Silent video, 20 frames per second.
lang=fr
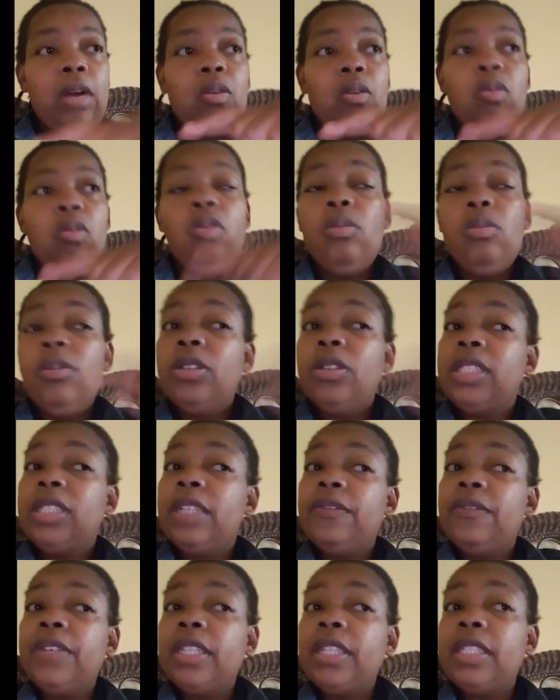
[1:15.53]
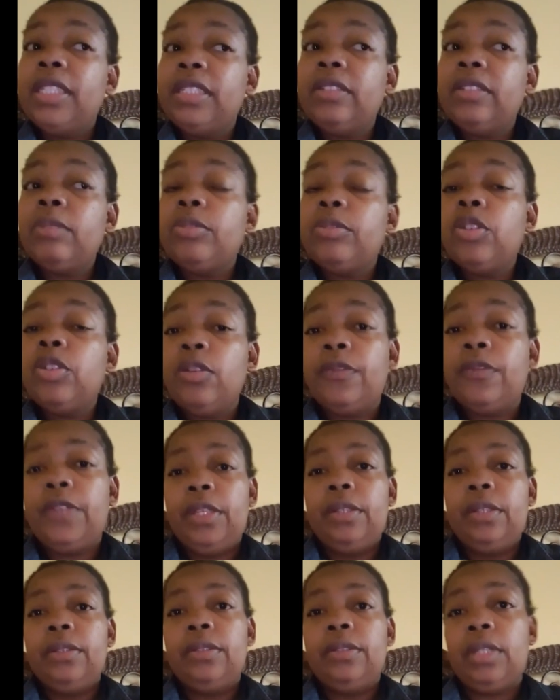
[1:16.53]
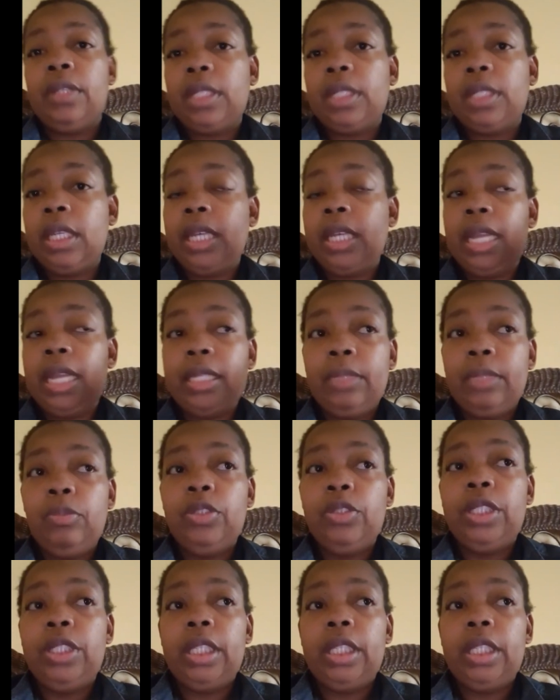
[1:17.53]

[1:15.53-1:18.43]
remontez vers décembre, janvier, zot qui garde des mots